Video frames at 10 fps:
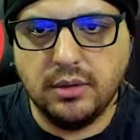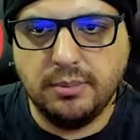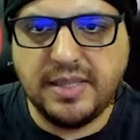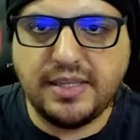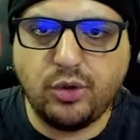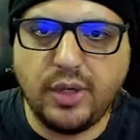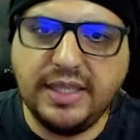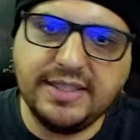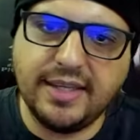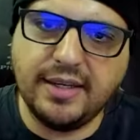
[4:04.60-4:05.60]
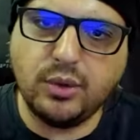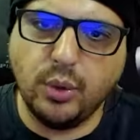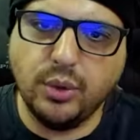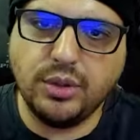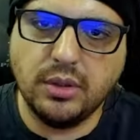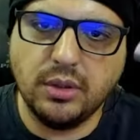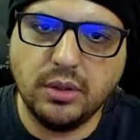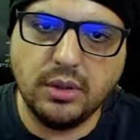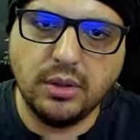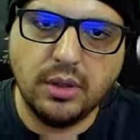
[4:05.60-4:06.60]
Mesela şuraya girsek nasıl olur?
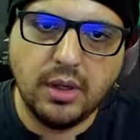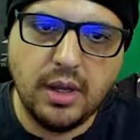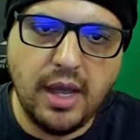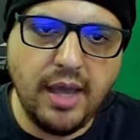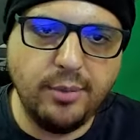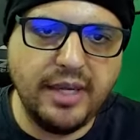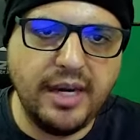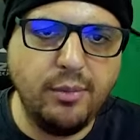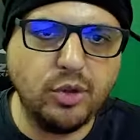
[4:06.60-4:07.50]
Hayır buraya giremiyoruz.